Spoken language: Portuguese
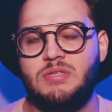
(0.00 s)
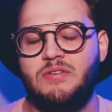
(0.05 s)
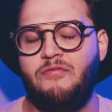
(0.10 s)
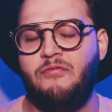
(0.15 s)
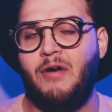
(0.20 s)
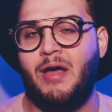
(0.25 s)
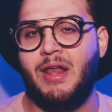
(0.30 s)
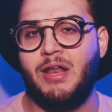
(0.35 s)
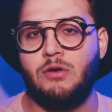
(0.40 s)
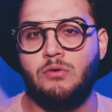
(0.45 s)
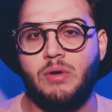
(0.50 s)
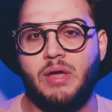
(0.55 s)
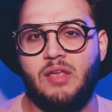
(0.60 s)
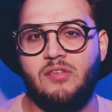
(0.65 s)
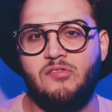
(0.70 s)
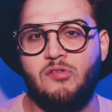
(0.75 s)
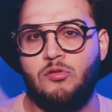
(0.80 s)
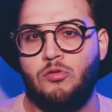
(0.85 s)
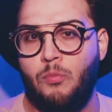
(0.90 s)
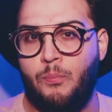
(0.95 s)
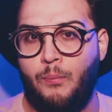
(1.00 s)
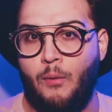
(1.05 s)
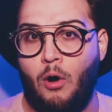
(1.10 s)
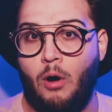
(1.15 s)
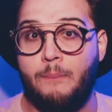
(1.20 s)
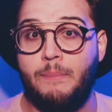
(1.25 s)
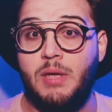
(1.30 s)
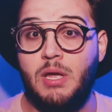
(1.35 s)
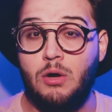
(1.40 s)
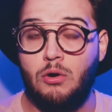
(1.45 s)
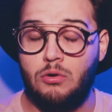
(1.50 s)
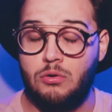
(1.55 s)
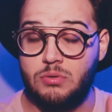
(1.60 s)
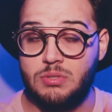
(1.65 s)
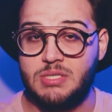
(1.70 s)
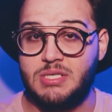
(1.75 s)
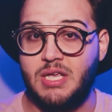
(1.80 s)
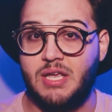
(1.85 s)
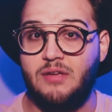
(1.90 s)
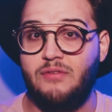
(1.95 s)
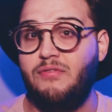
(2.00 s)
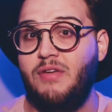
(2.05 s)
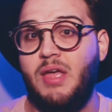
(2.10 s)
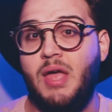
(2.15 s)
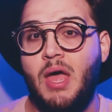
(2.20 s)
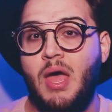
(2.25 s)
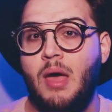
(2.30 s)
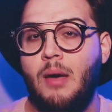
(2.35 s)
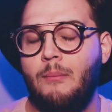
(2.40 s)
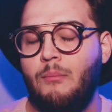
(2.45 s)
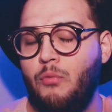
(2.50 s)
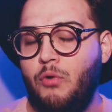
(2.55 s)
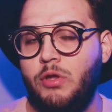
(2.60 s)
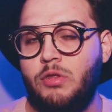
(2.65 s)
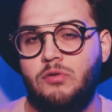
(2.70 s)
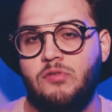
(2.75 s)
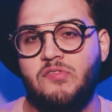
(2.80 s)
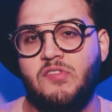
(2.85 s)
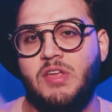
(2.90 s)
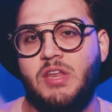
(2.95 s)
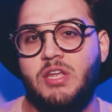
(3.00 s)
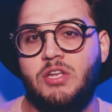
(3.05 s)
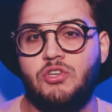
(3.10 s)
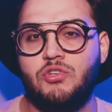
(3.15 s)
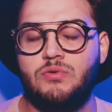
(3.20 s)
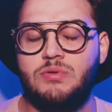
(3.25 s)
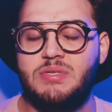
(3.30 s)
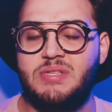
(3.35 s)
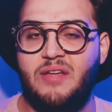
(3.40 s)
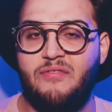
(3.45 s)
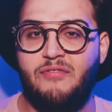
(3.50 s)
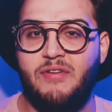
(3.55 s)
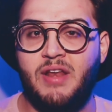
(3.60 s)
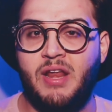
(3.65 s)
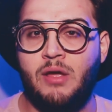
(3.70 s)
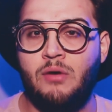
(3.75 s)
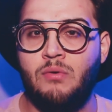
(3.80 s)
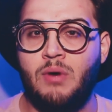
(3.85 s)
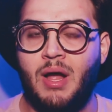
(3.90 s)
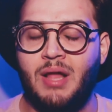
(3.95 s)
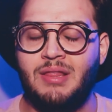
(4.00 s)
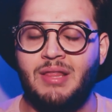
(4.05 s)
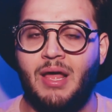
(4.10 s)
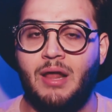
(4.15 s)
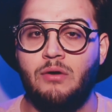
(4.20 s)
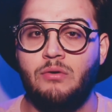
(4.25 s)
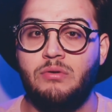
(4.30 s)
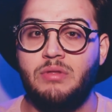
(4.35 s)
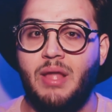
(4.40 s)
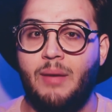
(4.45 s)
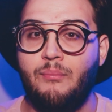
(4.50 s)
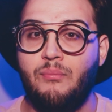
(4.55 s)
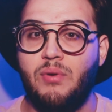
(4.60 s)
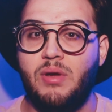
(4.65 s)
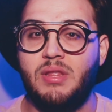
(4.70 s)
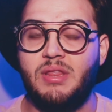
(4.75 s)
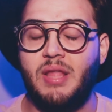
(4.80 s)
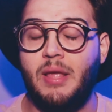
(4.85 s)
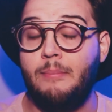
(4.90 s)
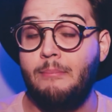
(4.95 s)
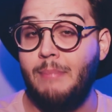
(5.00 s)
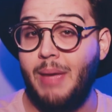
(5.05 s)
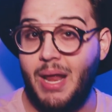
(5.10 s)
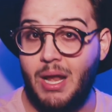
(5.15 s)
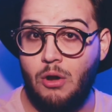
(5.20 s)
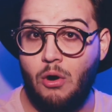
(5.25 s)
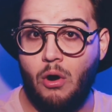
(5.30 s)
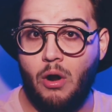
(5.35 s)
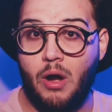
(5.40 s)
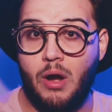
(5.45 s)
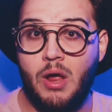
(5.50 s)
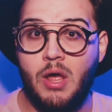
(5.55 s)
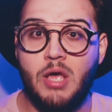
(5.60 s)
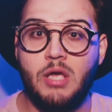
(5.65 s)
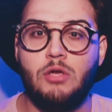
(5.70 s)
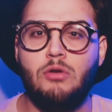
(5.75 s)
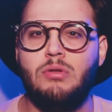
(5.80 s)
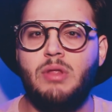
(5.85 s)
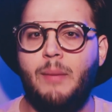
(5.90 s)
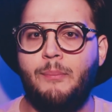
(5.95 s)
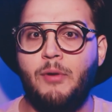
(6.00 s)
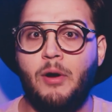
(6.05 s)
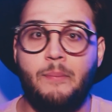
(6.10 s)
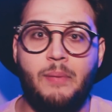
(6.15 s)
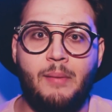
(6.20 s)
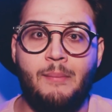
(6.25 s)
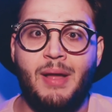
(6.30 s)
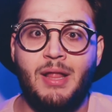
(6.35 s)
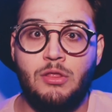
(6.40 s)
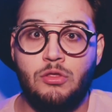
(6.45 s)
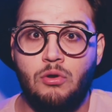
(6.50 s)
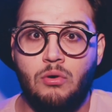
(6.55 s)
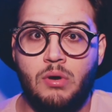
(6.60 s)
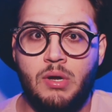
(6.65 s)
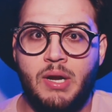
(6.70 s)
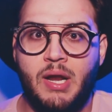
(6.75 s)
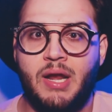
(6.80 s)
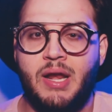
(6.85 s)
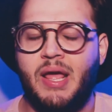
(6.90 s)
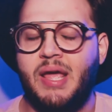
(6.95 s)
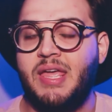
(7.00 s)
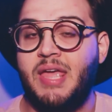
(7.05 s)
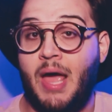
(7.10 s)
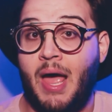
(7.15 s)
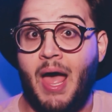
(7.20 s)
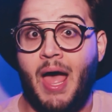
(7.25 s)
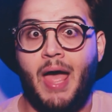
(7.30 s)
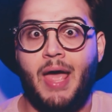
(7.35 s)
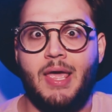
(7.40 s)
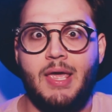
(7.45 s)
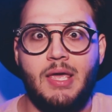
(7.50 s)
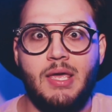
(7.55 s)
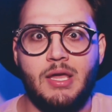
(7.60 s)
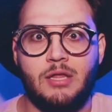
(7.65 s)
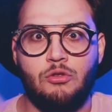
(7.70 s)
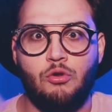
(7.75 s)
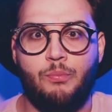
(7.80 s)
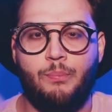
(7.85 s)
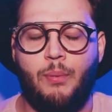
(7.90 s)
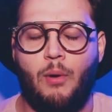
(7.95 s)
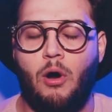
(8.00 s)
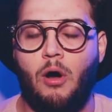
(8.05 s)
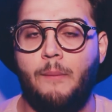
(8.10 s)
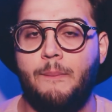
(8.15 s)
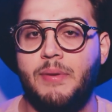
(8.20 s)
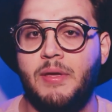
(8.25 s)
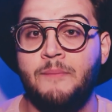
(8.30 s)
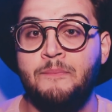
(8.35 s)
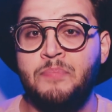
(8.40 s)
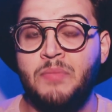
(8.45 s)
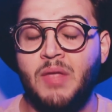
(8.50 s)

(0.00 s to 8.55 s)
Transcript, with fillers: se fala no quesito pop. Inclusive, muitos críticos definem o catálogo da Britney melhor que o da própria Madonna, né, que é a rainha do pop.